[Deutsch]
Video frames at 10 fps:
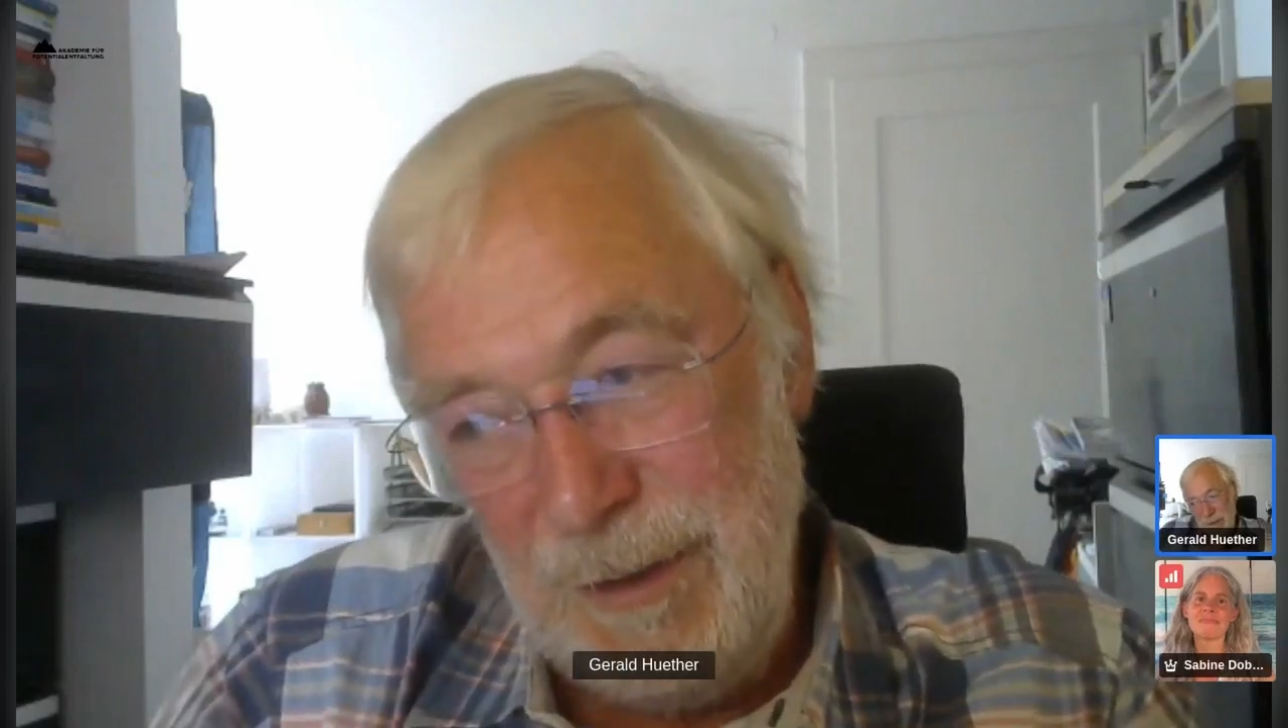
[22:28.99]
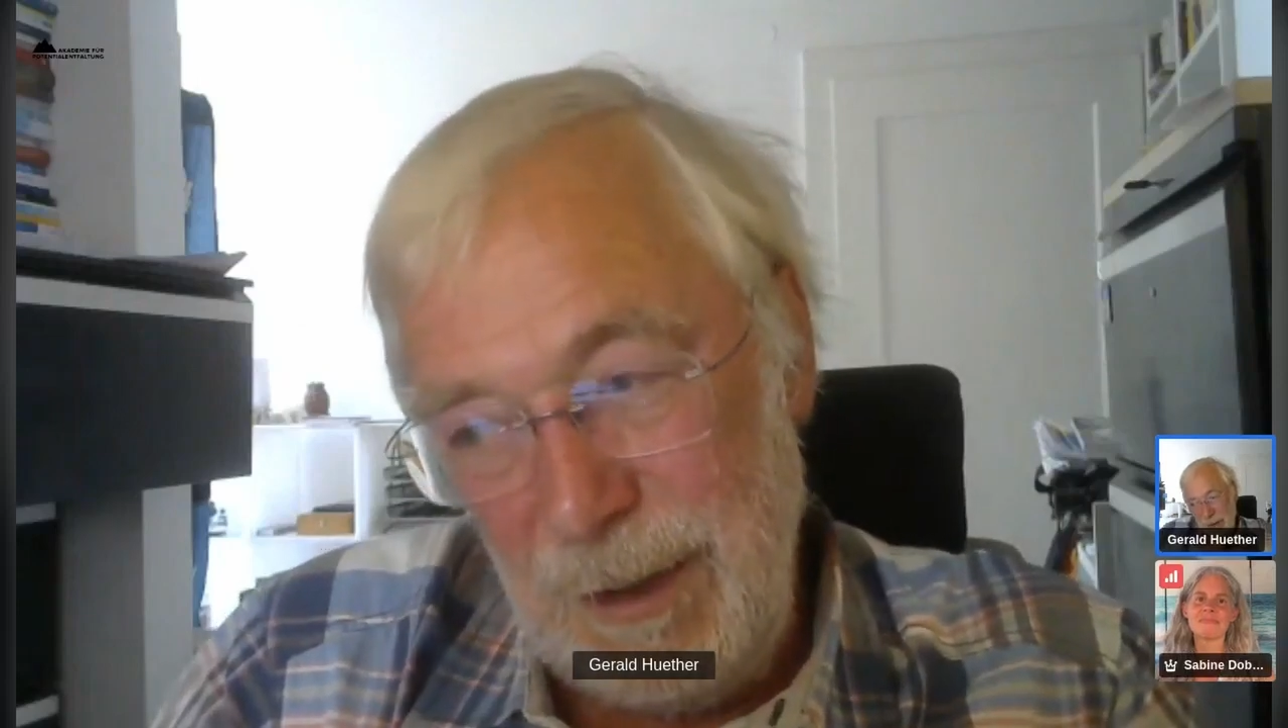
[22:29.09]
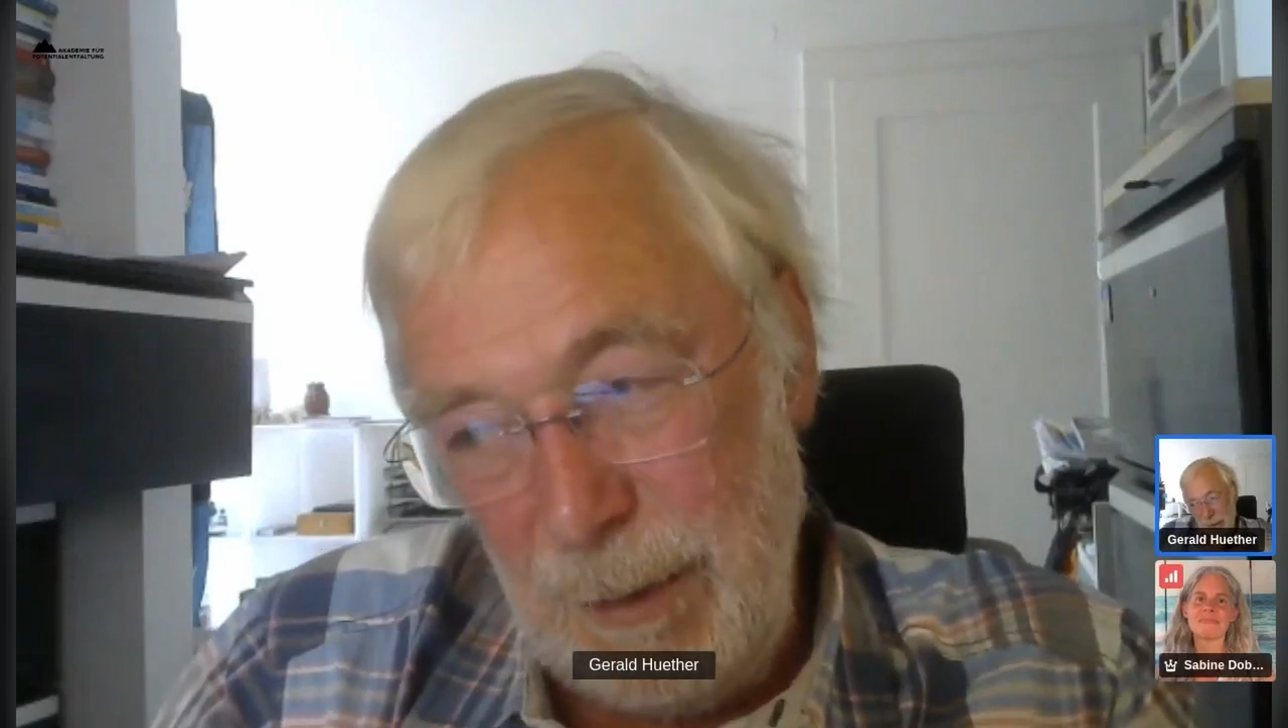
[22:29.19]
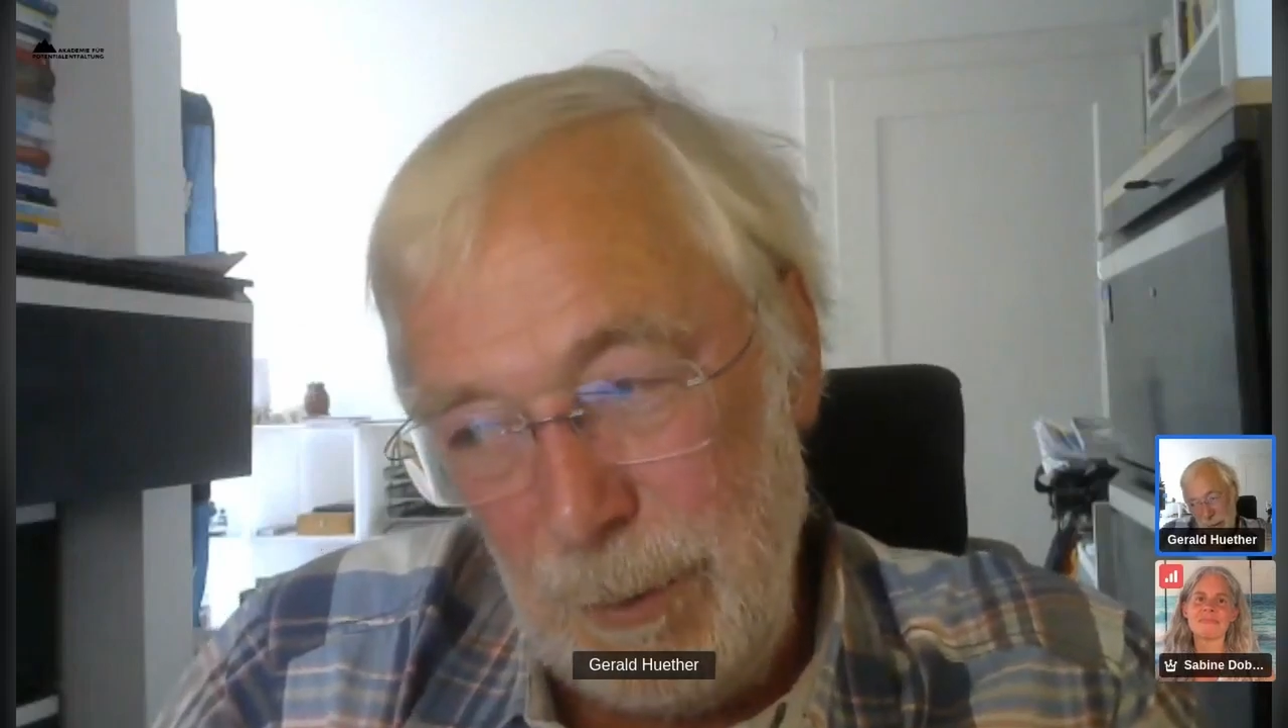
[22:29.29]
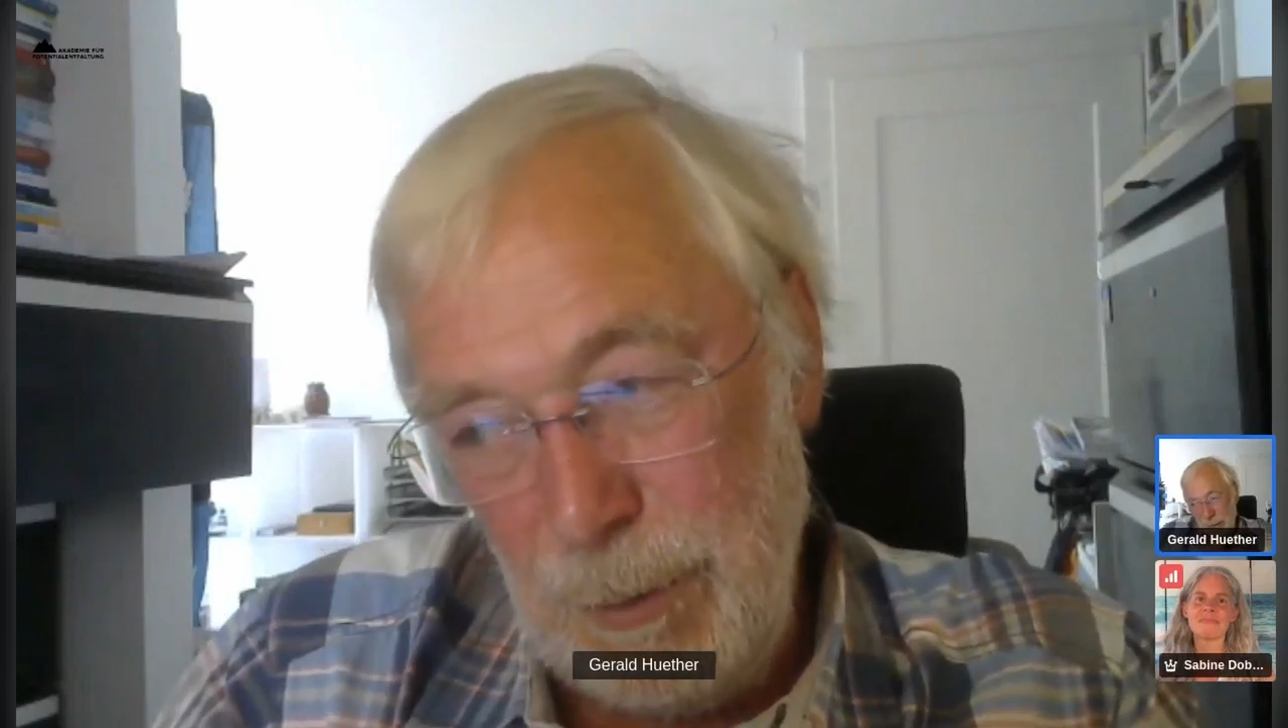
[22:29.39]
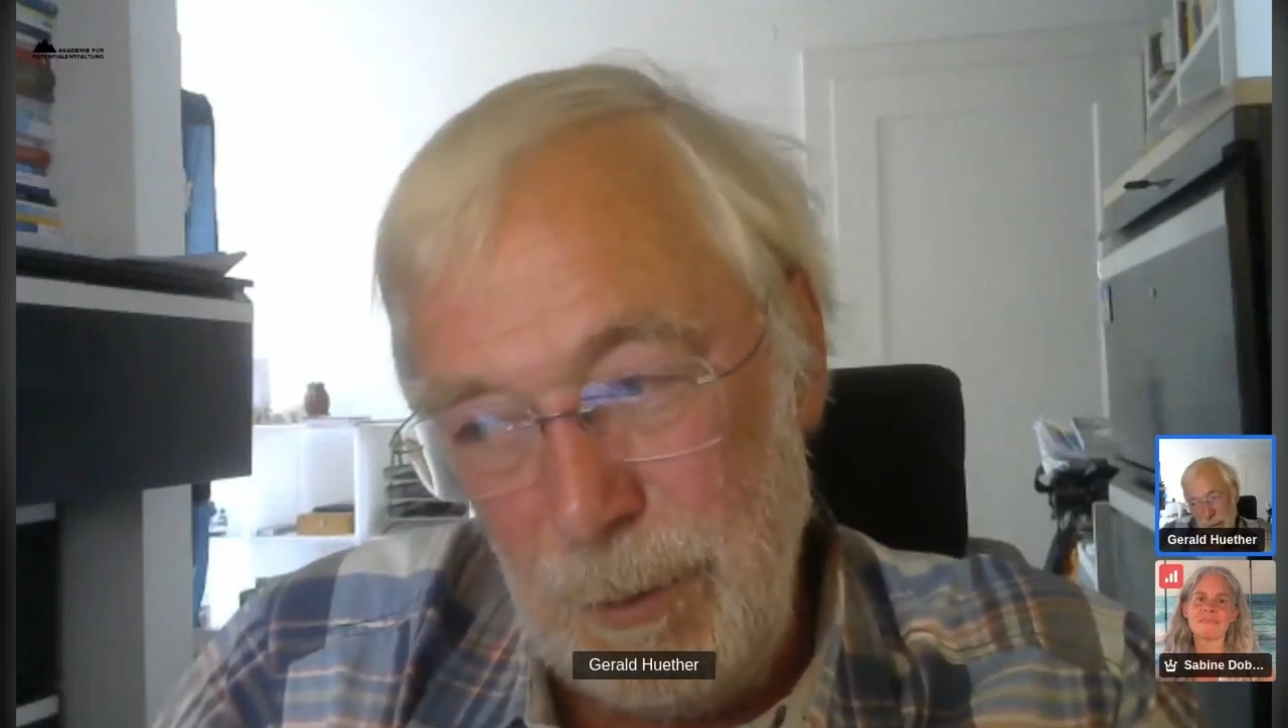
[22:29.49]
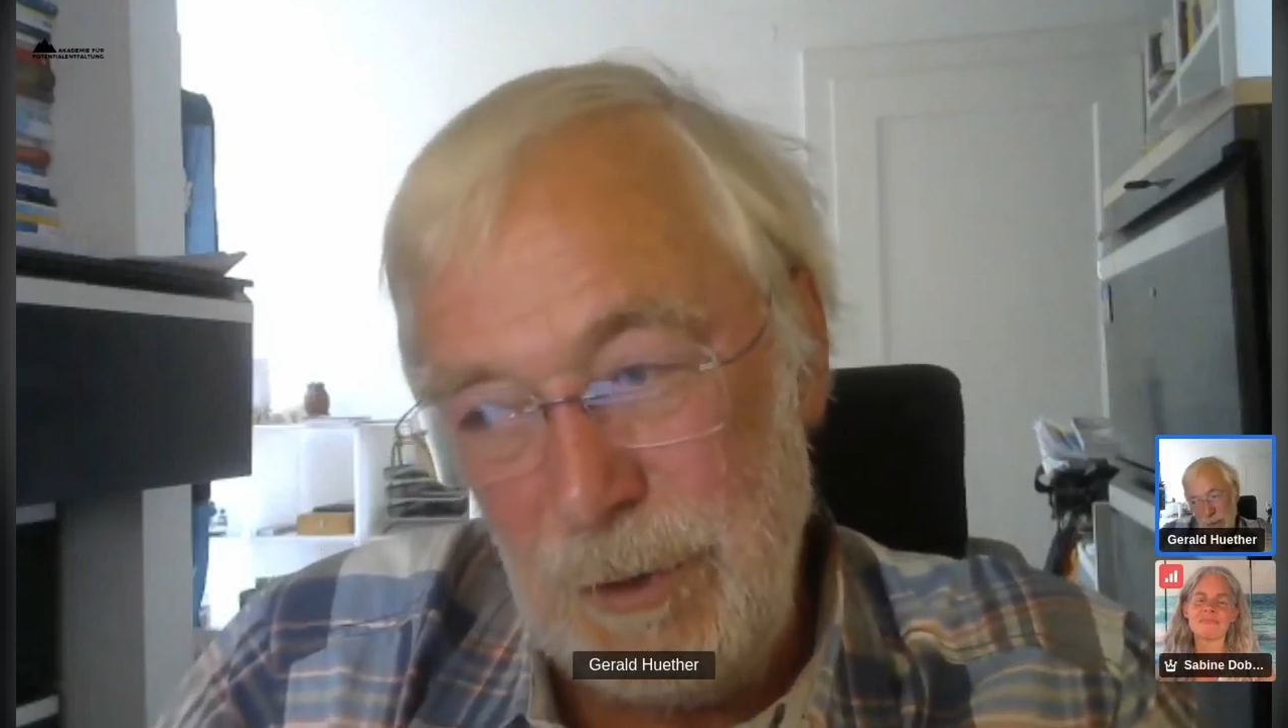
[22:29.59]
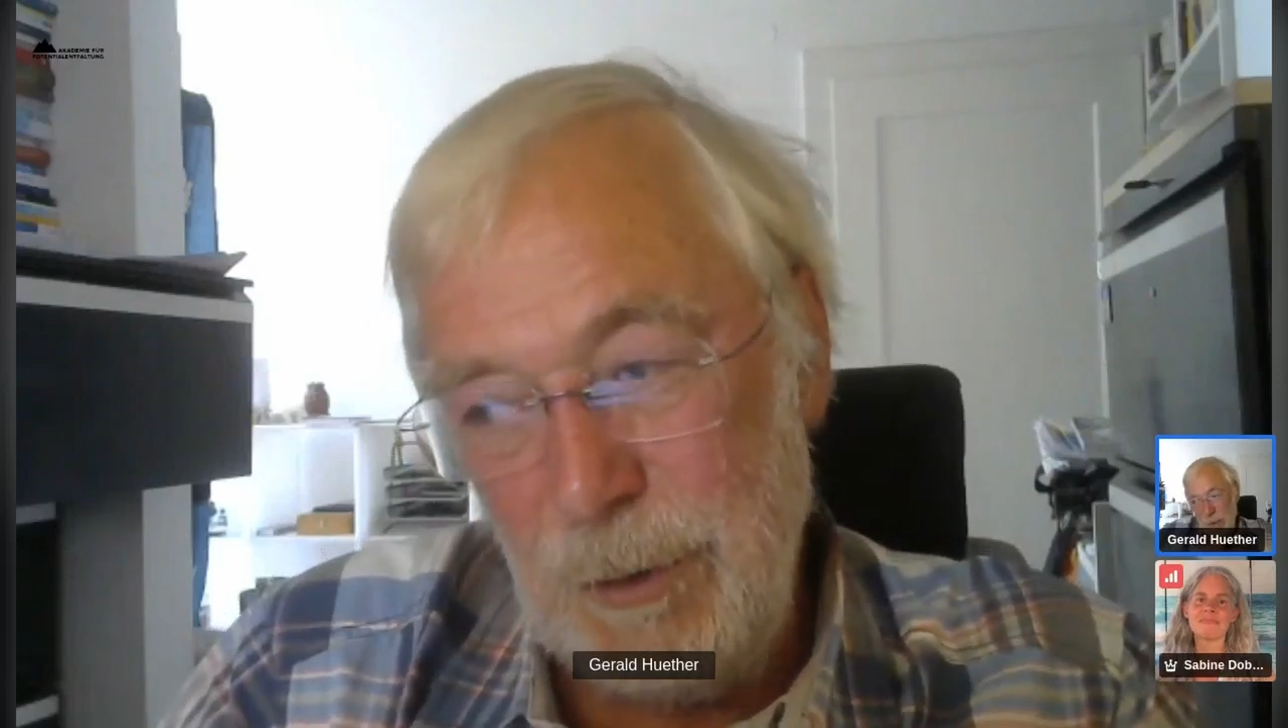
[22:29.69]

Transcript: aber guckt